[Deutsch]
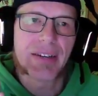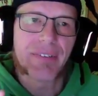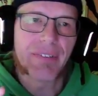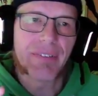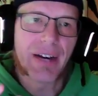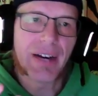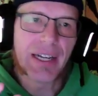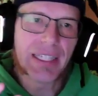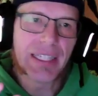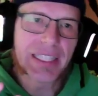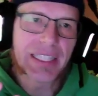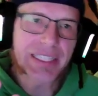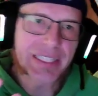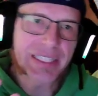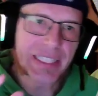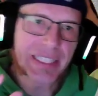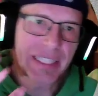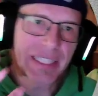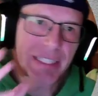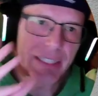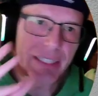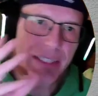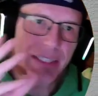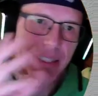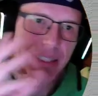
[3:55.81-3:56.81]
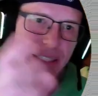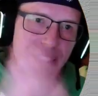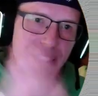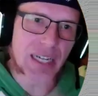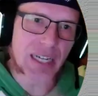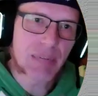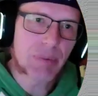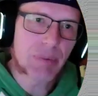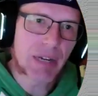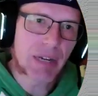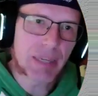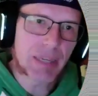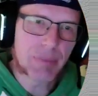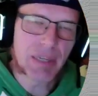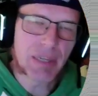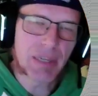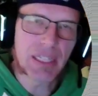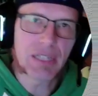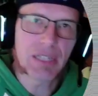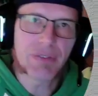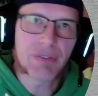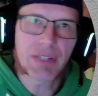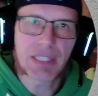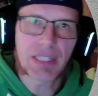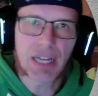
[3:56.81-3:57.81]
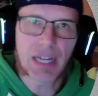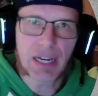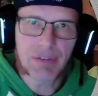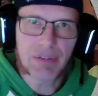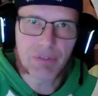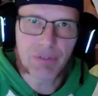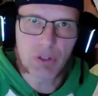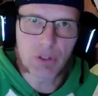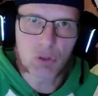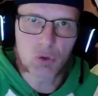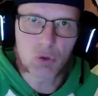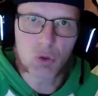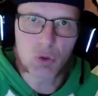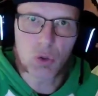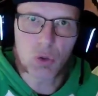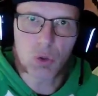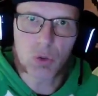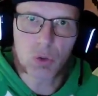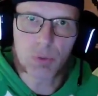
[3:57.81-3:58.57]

weil es geht dabei im Endeffekt einfach nur